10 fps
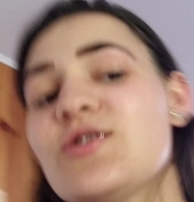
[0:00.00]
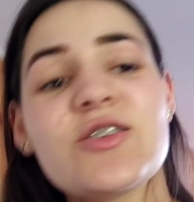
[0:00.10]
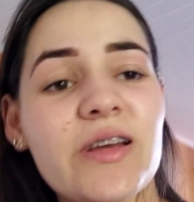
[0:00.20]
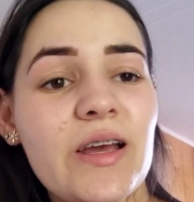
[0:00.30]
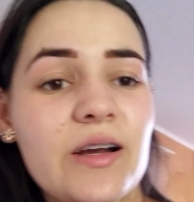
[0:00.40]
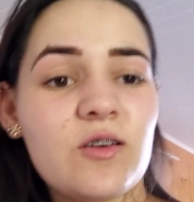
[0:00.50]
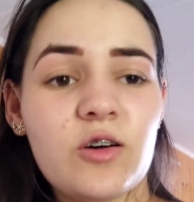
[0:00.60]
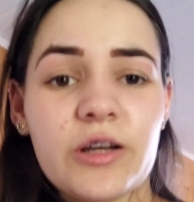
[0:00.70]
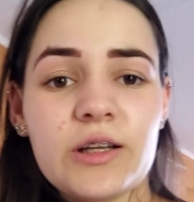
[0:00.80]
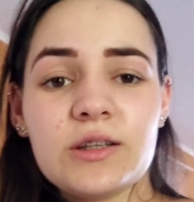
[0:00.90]
Cheguei
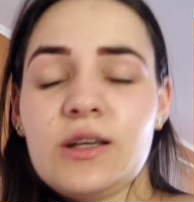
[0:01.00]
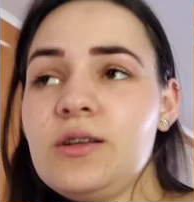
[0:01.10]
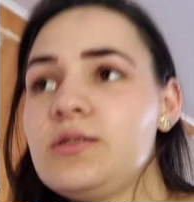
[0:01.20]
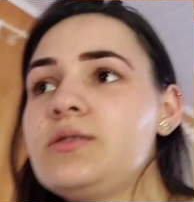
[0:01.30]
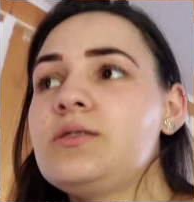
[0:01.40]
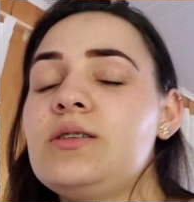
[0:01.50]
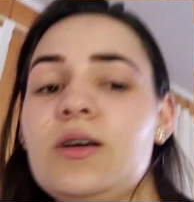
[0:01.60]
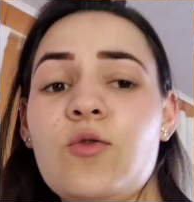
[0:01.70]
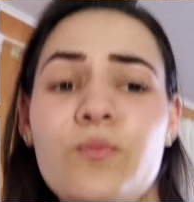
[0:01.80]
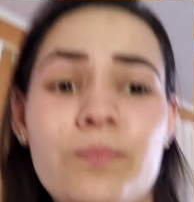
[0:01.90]
agora, né?
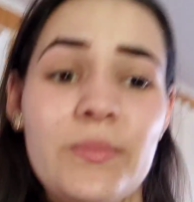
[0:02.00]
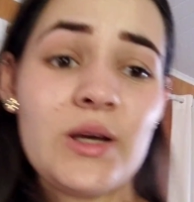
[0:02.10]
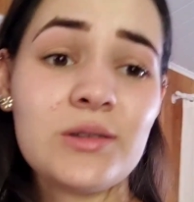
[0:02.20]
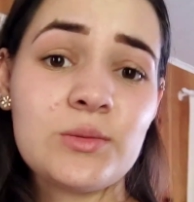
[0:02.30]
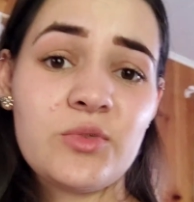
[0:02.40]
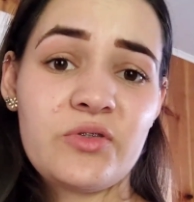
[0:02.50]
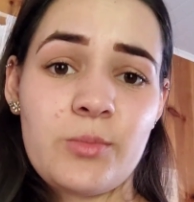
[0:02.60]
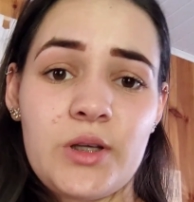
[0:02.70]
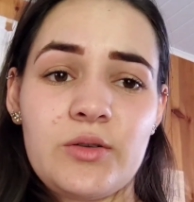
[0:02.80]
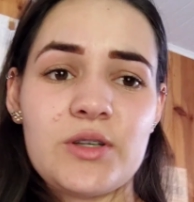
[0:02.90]
Então, meu de
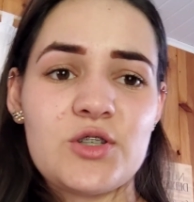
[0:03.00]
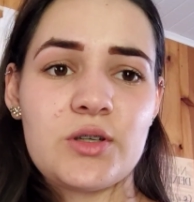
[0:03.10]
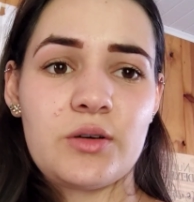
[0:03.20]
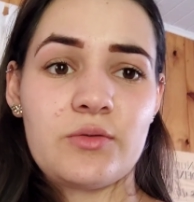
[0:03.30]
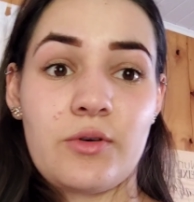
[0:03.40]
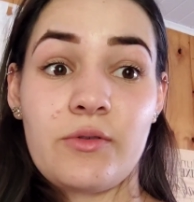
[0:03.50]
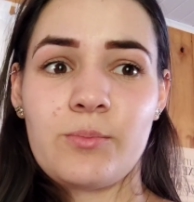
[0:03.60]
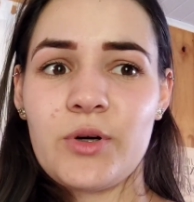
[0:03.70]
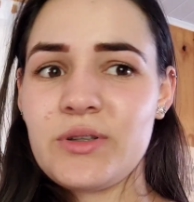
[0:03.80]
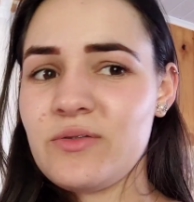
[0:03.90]
movimento que tinha, ó, ó,
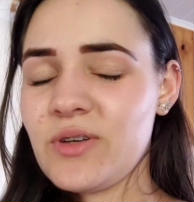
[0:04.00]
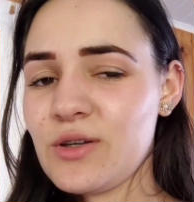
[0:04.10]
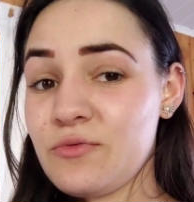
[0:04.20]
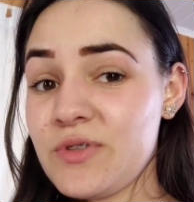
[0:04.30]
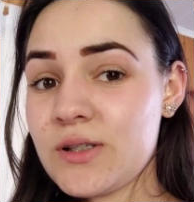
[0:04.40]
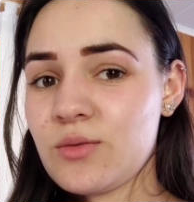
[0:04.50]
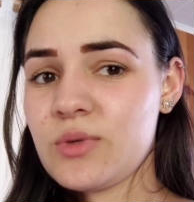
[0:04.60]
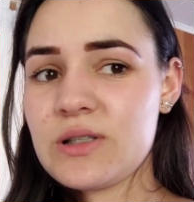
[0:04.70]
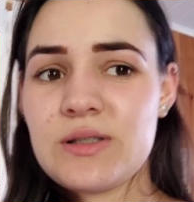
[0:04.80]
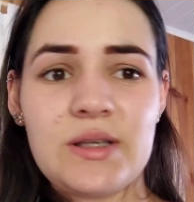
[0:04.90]
podem ver que eu fiz a
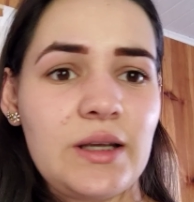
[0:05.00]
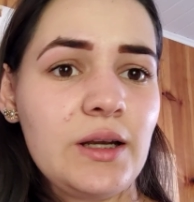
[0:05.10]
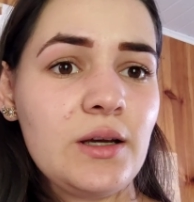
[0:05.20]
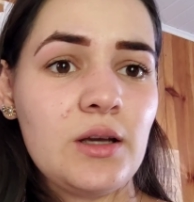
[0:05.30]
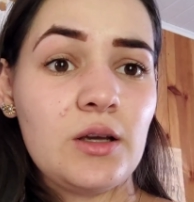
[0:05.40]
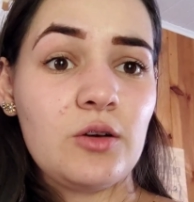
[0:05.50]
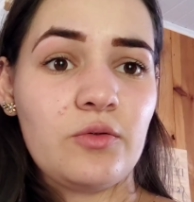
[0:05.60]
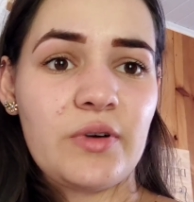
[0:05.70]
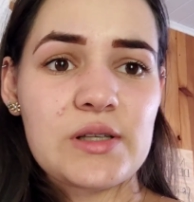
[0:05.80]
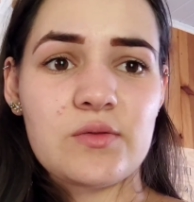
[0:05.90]
sobrancelha, eu
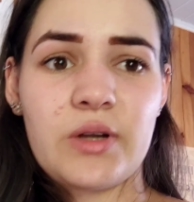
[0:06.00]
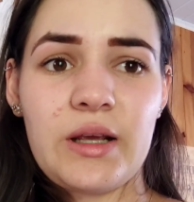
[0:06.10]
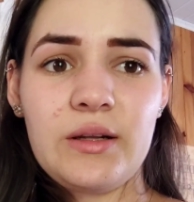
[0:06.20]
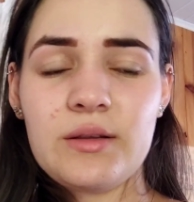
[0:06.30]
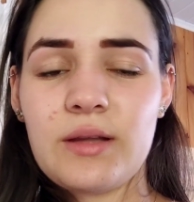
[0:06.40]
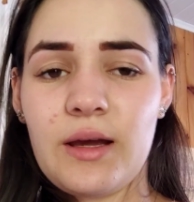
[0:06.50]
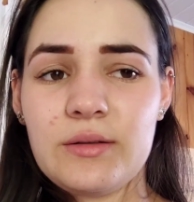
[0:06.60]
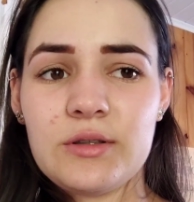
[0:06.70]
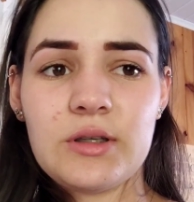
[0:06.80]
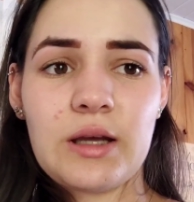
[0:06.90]
faço drena,
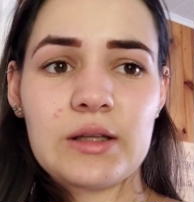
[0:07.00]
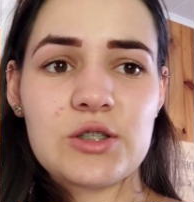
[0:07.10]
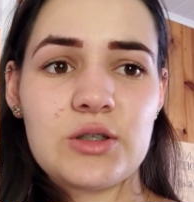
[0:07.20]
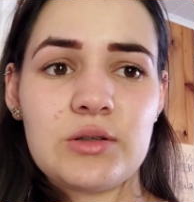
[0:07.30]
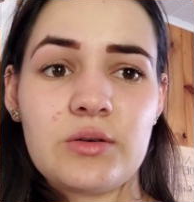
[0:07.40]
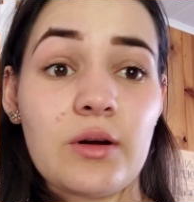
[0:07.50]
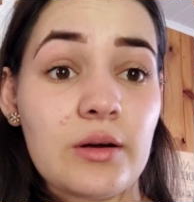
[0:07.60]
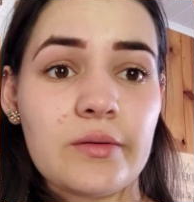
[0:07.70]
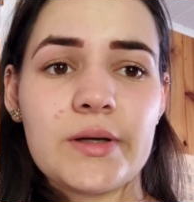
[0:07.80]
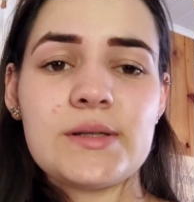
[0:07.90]
tá? E ela tirou
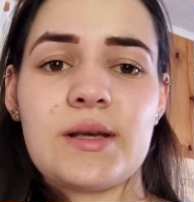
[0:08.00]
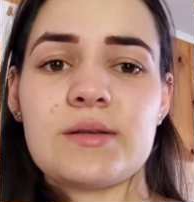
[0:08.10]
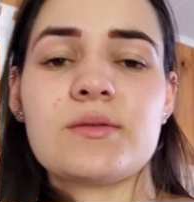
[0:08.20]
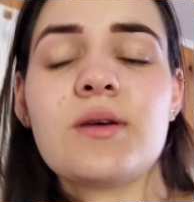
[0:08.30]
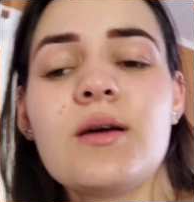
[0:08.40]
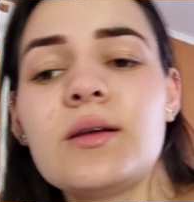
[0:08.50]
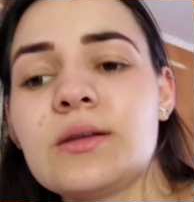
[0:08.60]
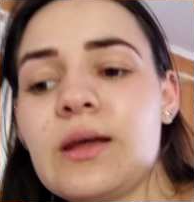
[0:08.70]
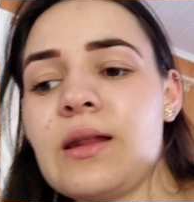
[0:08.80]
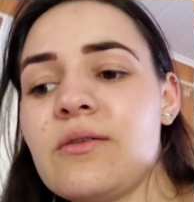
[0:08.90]
o excesso.
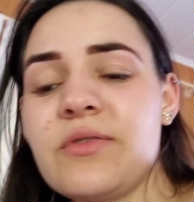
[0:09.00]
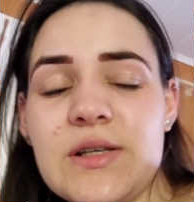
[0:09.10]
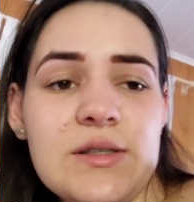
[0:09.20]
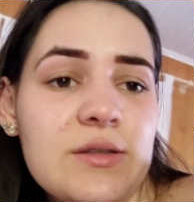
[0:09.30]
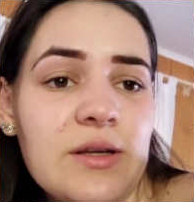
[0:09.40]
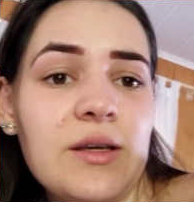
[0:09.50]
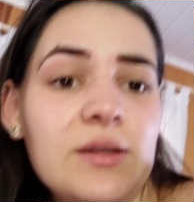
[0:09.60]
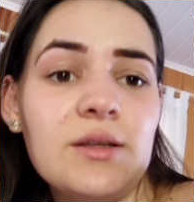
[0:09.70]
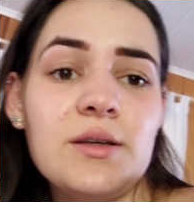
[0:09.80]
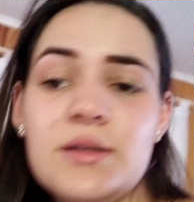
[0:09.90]
Daí é, ela fez
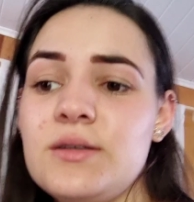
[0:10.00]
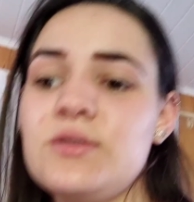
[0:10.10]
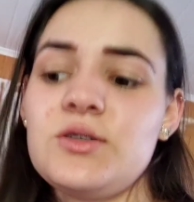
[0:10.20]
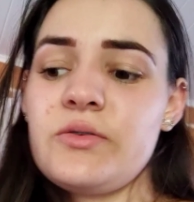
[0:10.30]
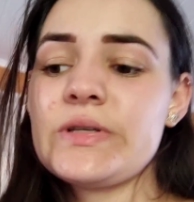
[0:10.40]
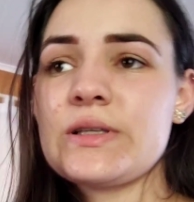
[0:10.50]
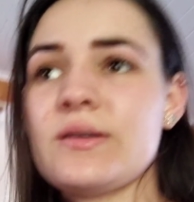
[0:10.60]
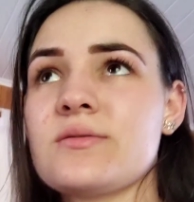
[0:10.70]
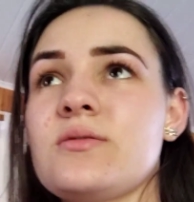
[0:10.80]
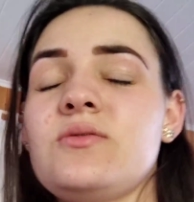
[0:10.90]
drena e tirou o
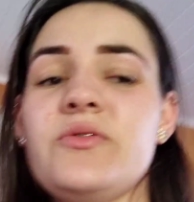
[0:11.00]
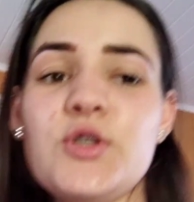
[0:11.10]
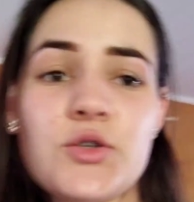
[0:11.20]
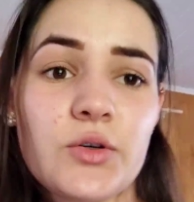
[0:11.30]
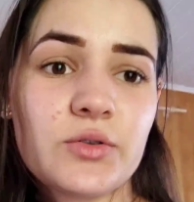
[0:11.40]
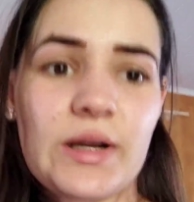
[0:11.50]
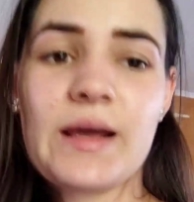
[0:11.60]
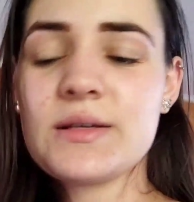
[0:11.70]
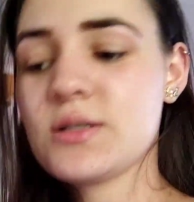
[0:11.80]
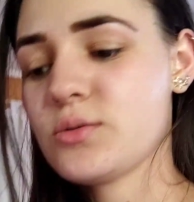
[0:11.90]
excesso. Deu 28
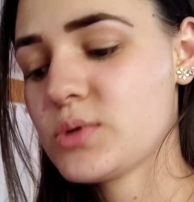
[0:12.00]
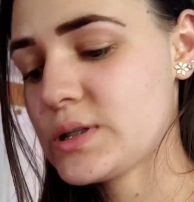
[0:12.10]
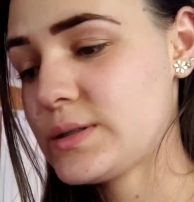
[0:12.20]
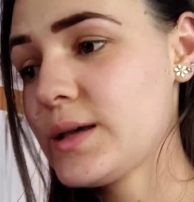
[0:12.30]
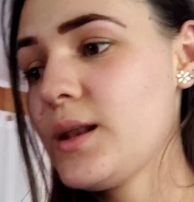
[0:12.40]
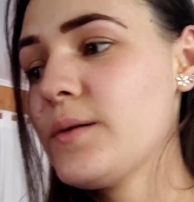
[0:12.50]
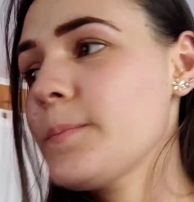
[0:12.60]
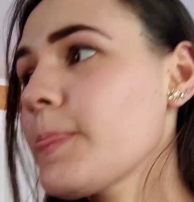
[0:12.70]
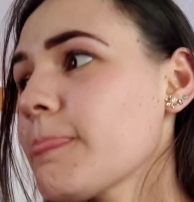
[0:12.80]
reais a sobrancelha.